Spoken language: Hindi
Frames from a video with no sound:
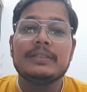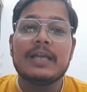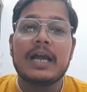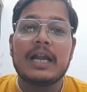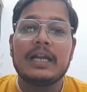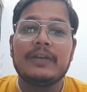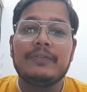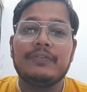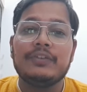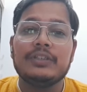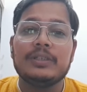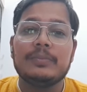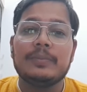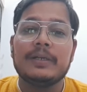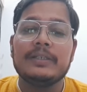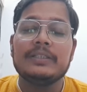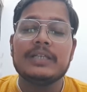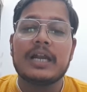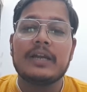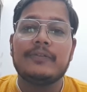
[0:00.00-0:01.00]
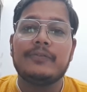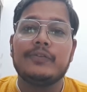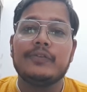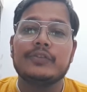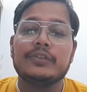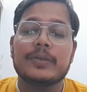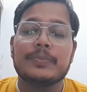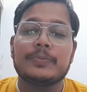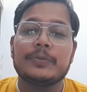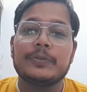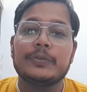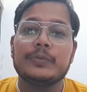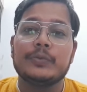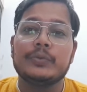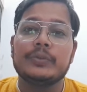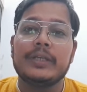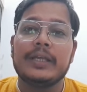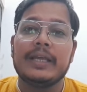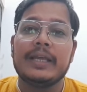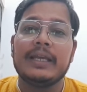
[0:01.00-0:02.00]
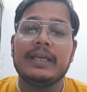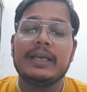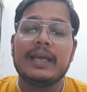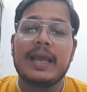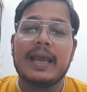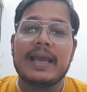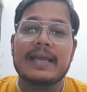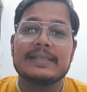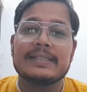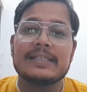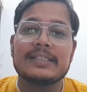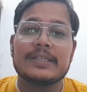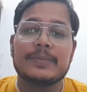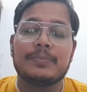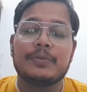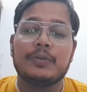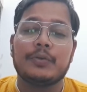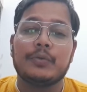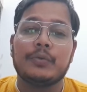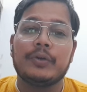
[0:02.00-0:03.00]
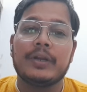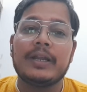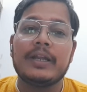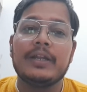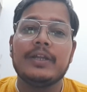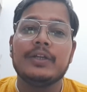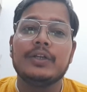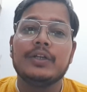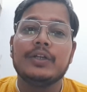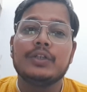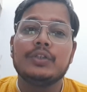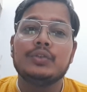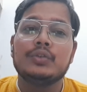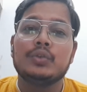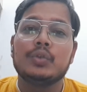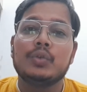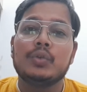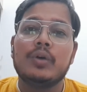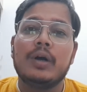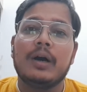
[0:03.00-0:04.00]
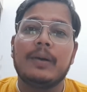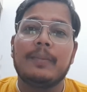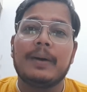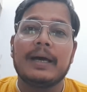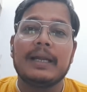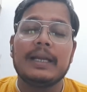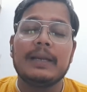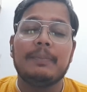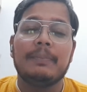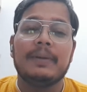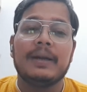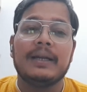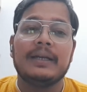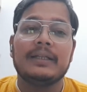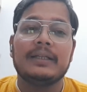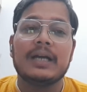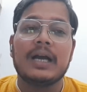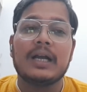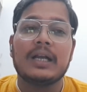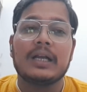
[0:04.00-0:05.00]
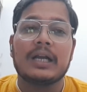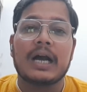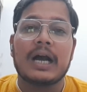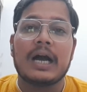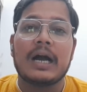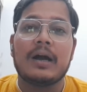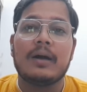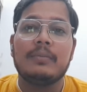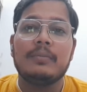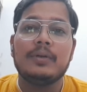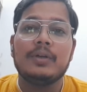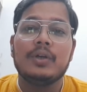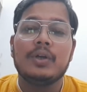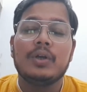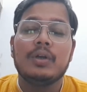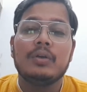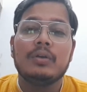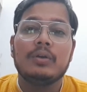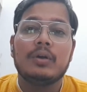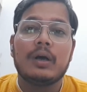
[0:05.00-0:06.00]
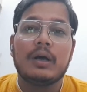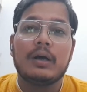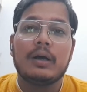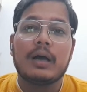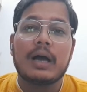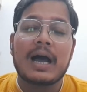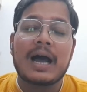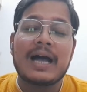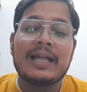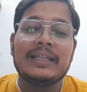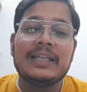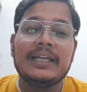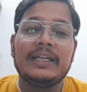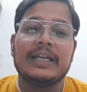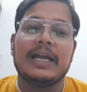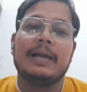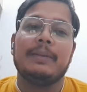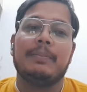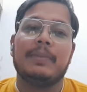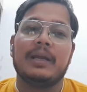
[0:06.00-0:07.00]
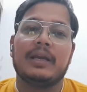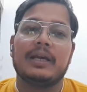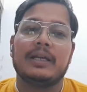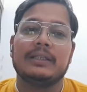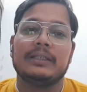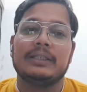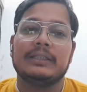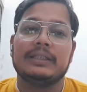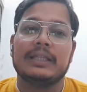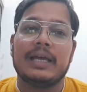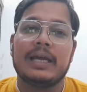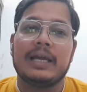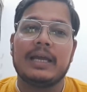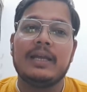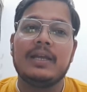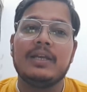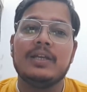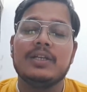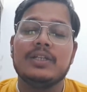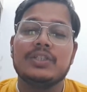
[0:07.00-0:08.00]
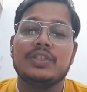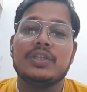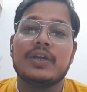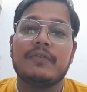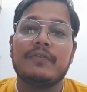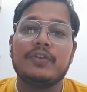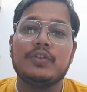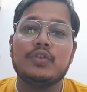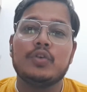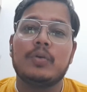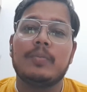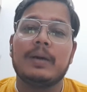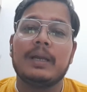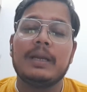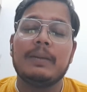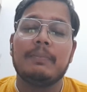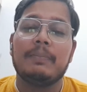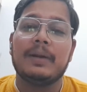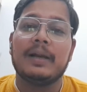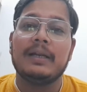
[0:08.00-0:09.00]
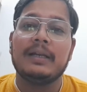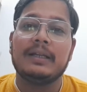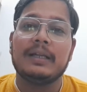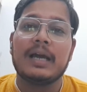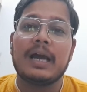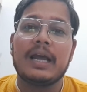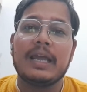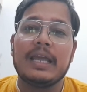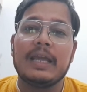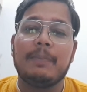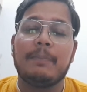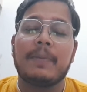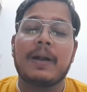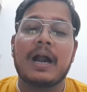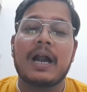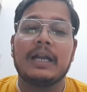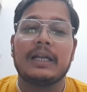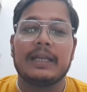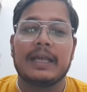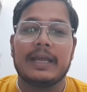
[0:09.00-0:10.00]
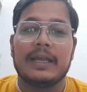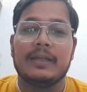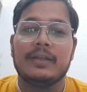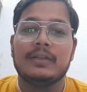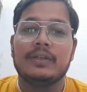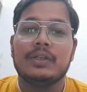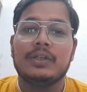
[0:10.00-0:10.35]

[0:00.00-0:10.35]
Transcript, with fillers: आर्टिफिशियल ब्लड या आर्टिफिशियल सब्सटीट्यूट एक ऐसा सब्सटीट्यूट है जो हमारे ब्लड का काम आधे टाइम में कर देता है या फिर जो हमारे ब्लड का एक पार्ट है